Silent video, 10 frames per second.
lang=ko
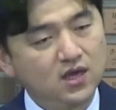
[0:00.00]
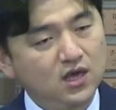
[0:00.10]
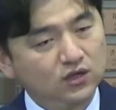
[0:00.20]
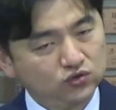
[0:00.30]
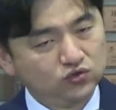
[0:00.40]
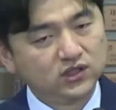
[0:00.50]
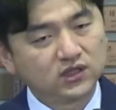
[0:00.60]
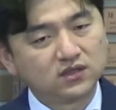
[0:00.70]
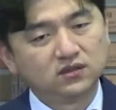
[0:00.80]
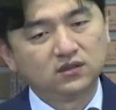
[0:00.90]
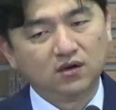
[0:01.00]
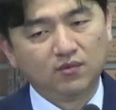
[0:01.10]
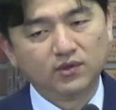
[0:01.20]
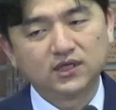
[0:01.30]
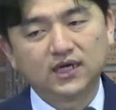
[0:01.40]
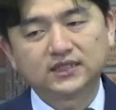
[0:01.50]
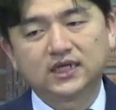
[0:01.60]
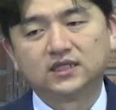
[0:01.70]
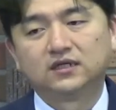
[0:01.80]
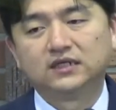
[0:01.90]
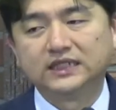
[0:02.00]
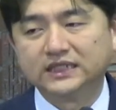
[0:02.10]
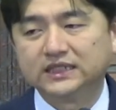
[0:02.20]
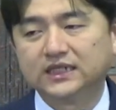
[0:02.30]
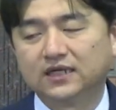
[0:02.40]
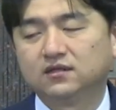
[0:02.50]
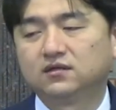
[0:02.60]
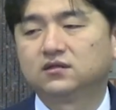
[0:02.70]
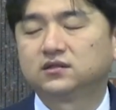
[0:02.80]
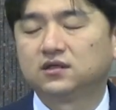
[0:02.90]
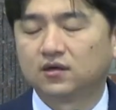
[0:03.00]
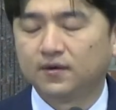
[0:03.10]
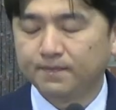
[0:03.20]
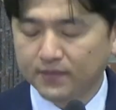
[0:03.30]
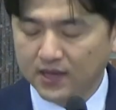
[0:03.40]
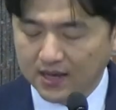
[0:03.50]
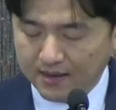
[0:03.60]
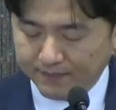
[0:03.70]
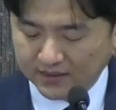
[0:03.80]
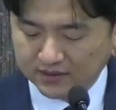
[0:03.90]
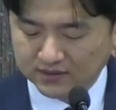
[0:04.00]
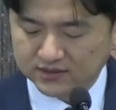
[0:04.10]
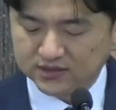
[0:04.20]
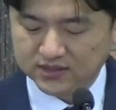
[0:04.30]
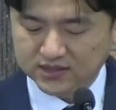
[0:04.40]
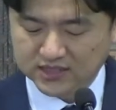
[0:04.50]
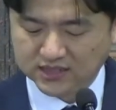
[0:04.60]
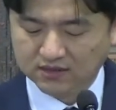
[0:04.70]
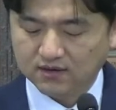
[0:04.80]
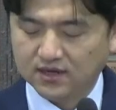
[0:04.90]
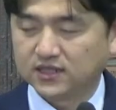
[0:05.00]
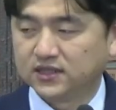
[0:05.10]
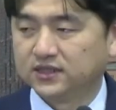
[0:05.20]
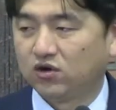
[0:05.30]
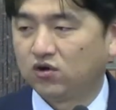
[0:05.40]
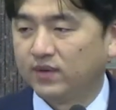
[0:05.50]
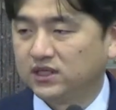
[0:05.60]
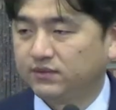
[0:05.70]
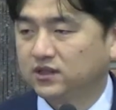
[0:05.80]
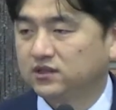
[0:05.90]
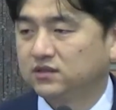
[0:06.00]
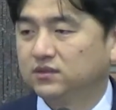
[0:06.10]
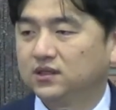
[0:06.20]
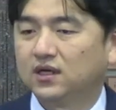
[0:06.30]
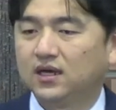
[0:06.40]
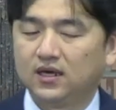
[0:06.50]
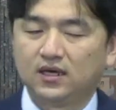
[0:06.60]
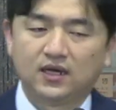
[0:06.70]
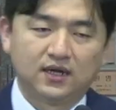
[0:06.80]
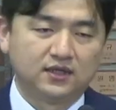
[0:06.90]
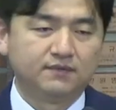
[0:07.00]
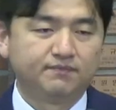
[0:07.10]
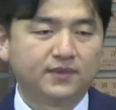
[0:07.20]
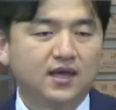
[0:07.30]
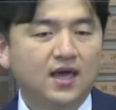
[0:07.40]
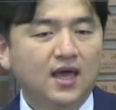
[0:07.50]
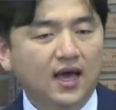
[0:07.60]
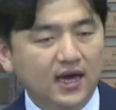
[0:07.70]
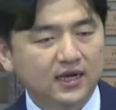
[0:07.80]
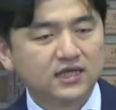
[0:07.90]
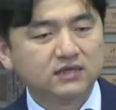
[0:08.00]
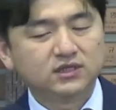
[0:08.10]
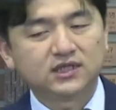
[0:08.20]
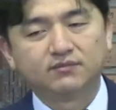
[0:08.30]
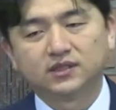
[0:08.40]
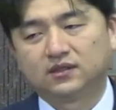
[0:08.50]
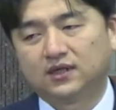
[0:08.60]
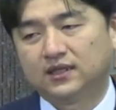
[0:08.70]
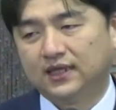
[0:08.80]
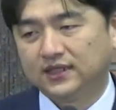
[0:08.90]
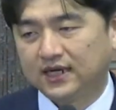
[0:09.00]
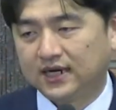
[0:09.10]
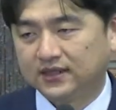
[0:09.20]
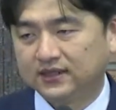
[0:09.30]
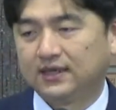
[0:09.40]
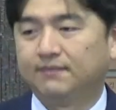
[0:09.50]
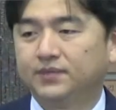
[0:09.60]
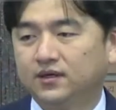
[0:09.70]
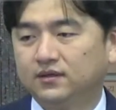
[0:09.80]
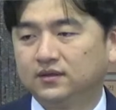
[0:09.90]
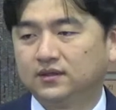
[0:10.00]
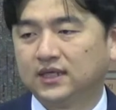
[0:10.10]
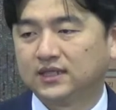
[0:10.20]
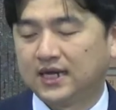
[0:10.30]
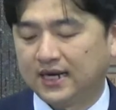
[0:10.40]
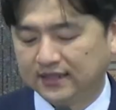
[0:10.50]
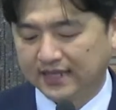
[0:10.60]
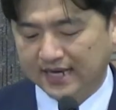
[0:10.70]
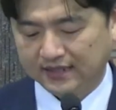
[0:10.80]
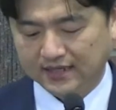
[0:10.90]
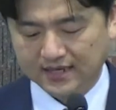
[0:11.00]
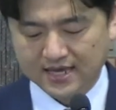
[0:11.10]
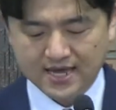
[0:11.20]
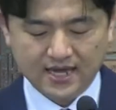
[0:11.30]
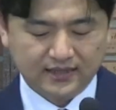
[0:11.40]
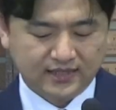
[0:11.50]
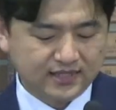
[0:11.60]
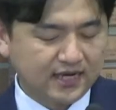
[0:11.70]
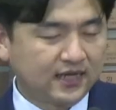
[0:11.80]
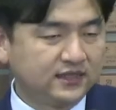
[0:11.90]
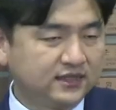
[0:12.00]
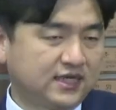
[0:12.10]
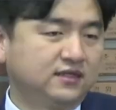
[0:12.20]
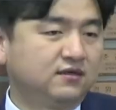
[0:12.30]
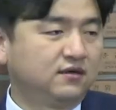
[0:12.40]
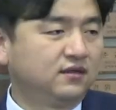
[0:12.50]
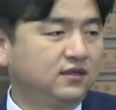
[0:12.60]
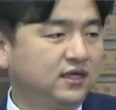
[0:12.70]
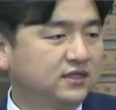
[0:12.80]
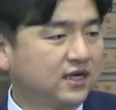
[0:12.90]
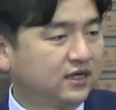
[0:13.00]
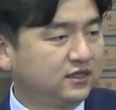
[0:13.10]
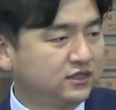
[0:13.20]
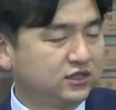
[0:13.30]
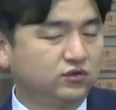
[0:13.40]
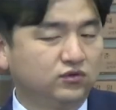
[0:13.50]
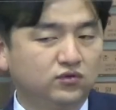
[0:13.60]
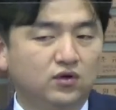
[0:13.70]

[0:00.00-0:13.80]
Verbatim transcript: 주님께서는 어머니가 자녀를 잊지 않는 것처럼 반드시 기억하신다라고 말씀하셨습니다. 하나님, 하나님을 잠시 떠난 내 사랑하는 남편, 내 사랑하는 아내, 내 사랑하는 자녀, 내 사랑하는 친구,